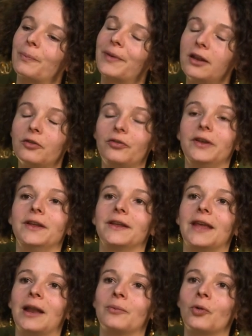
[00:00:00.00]

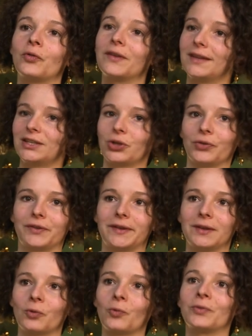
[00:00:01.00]
prélever également des
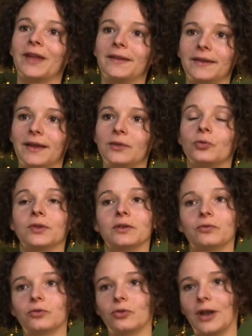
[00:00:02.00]
échantillons d'ADN au
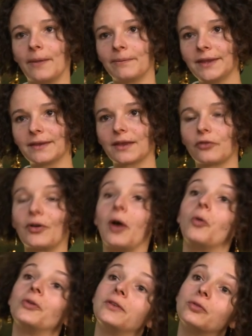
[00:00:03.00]
niveau de la mitre,
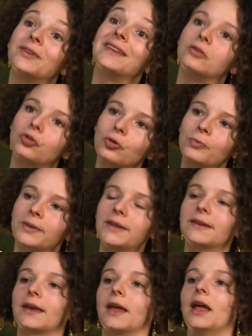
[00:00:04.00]
enfin au niveau des deux
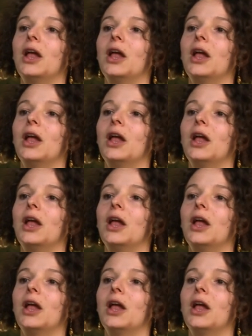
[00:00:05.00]
mitres,